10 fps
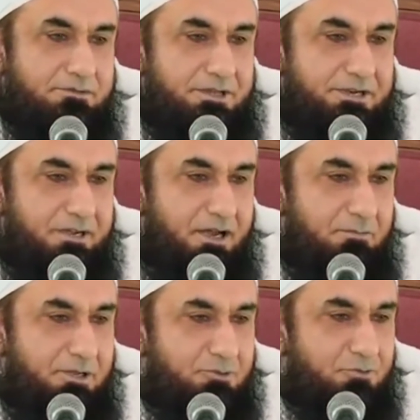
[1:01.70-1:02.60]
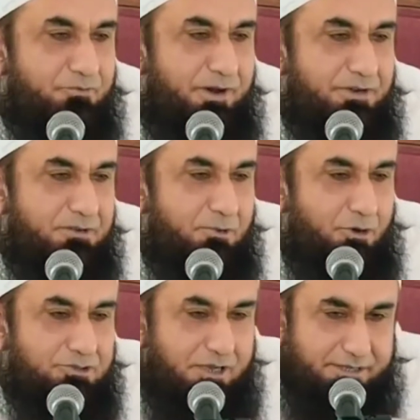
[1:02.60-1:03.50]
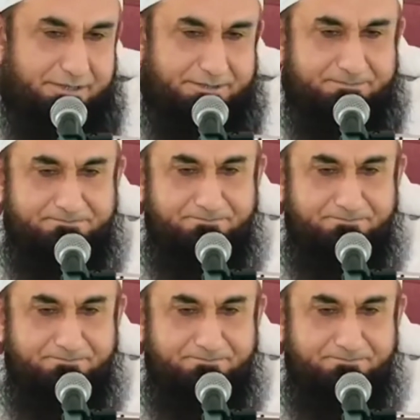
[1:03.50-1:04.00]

दरिया में तूफानी मौज आ गई